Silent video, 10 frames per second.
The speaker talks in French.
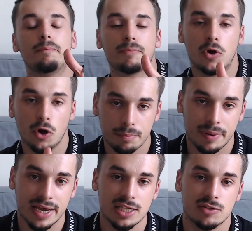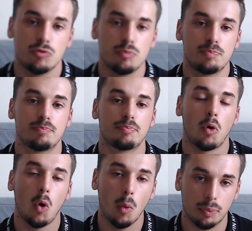Coinbase vous
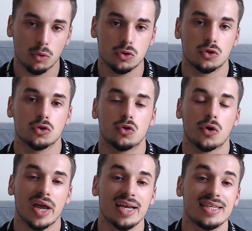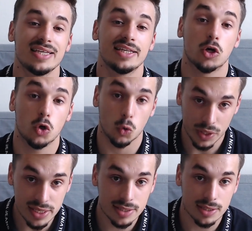propose de réaliser des
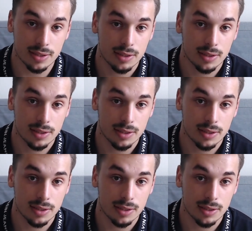quiz,